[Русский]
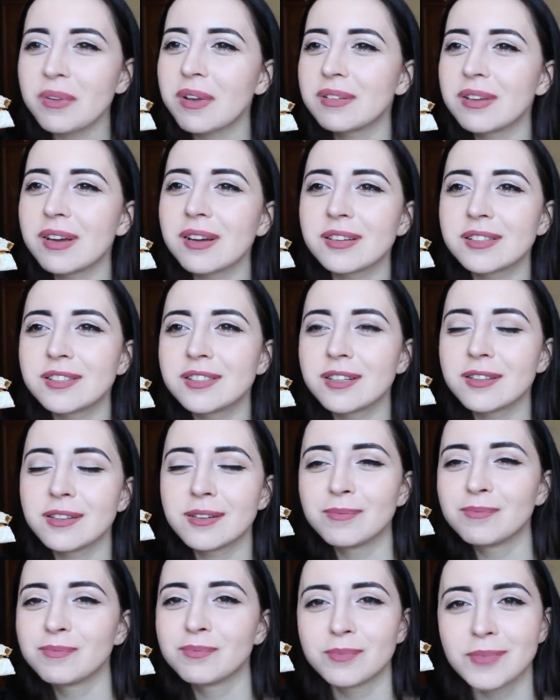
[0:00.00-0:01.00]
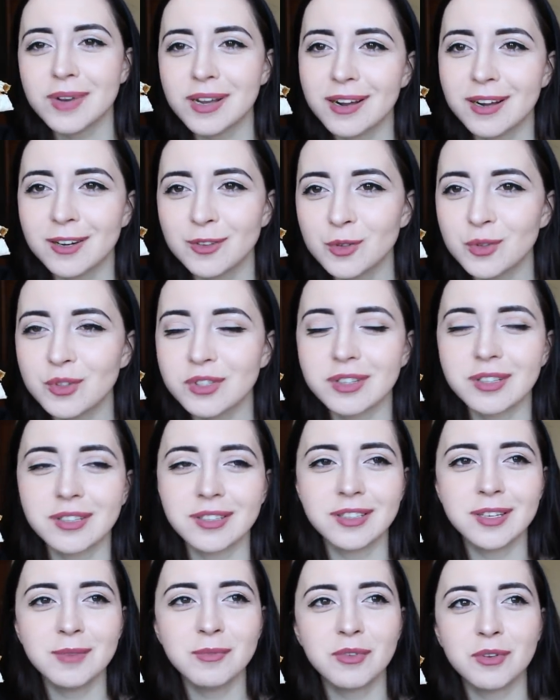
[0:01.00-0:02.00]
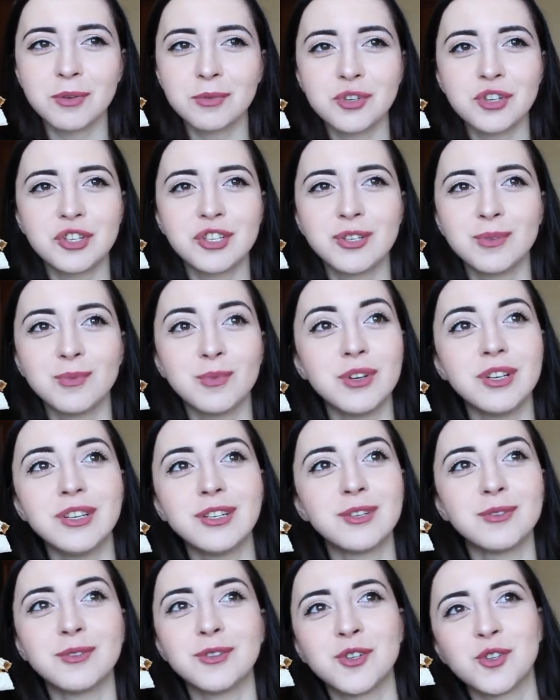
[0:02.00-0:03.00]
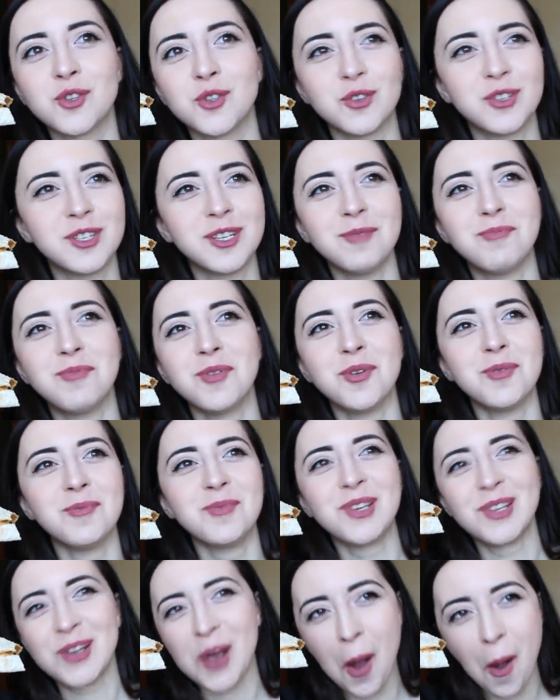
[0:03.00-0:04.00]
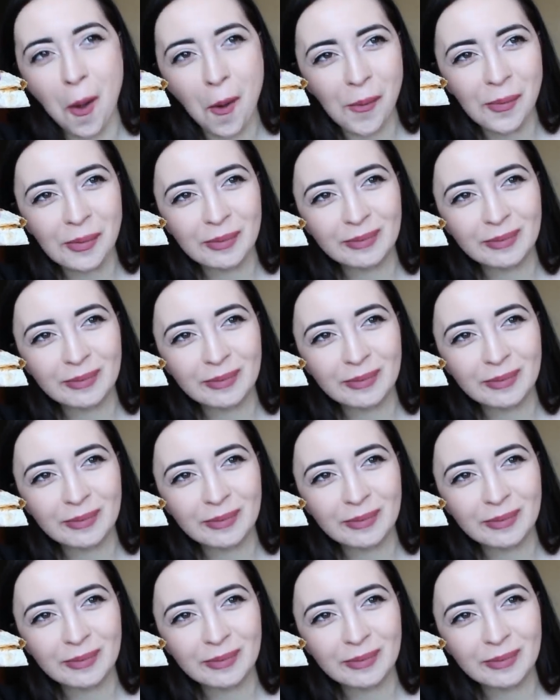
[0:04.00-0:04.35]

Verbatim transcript: Я хотела прикольнуться над ним и вообще симулировать, что типа у меня